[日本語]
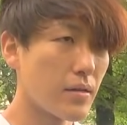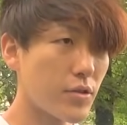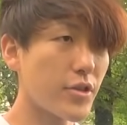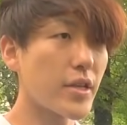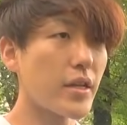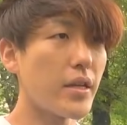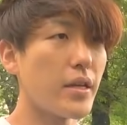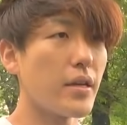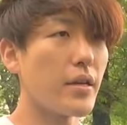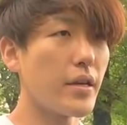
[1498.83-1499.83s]
水産に
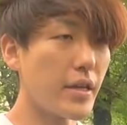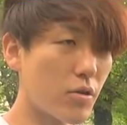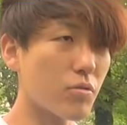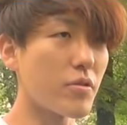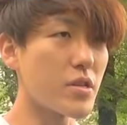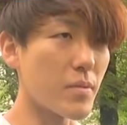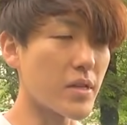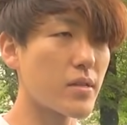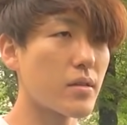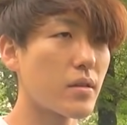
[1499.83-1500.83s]
行くことにしま
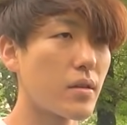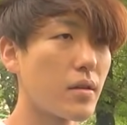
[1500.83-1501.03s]
す。